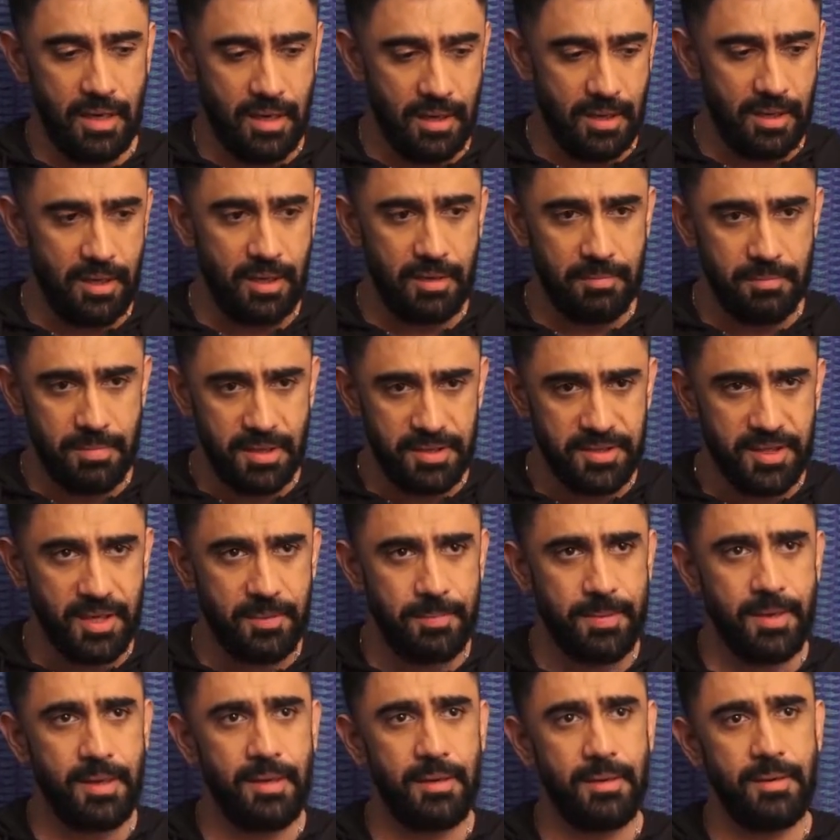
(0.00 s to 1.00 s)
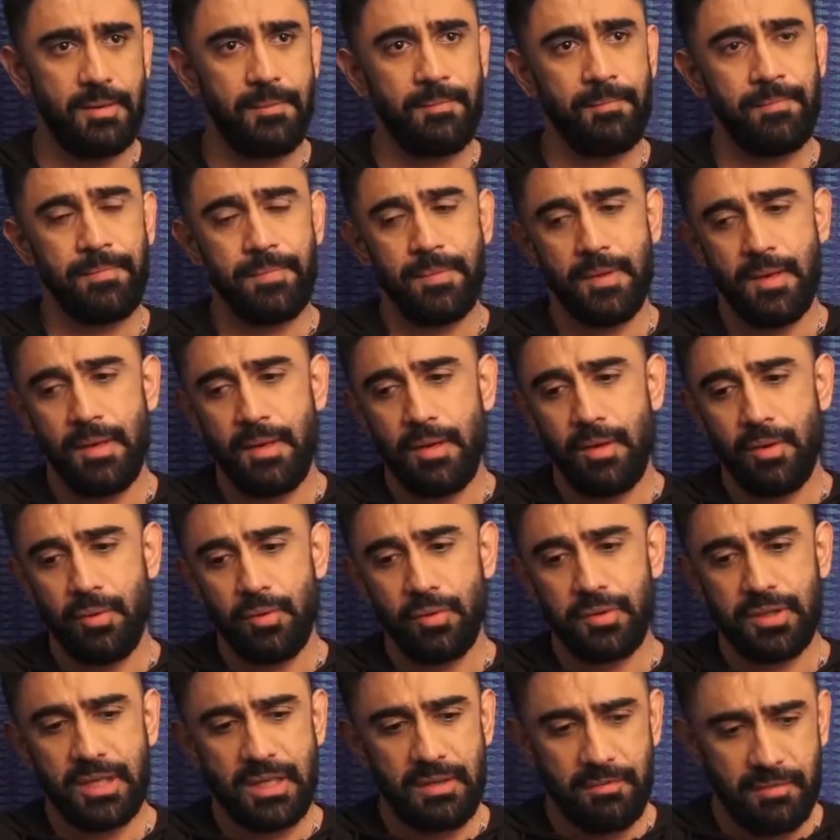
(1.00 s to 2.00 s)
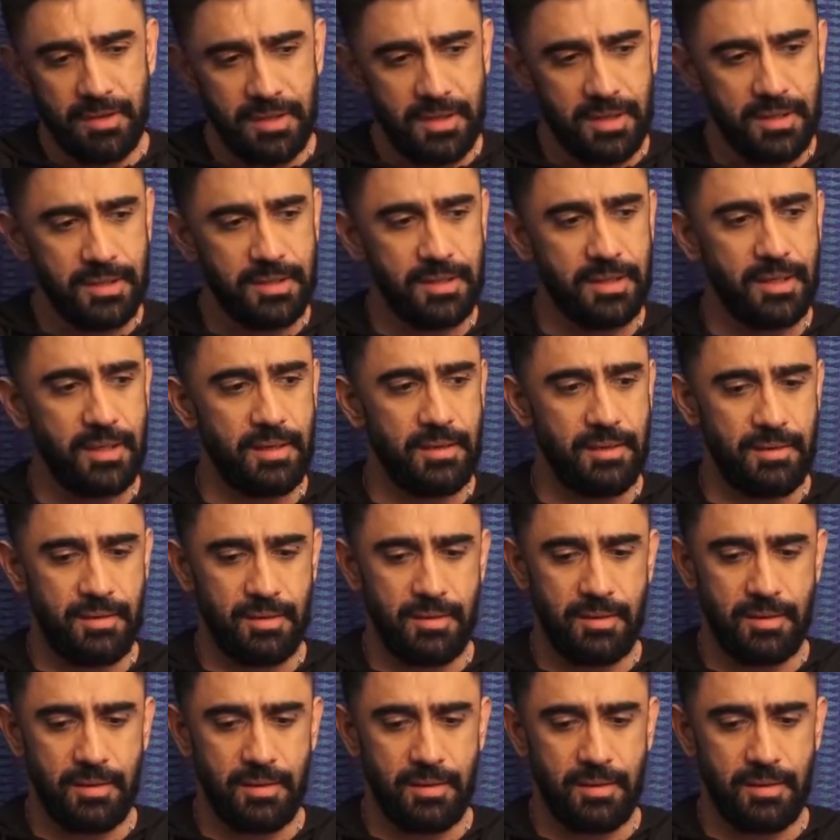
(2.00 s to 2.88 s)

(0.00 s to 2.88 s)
अलग अलग मज़हब हैं उसकी वजह से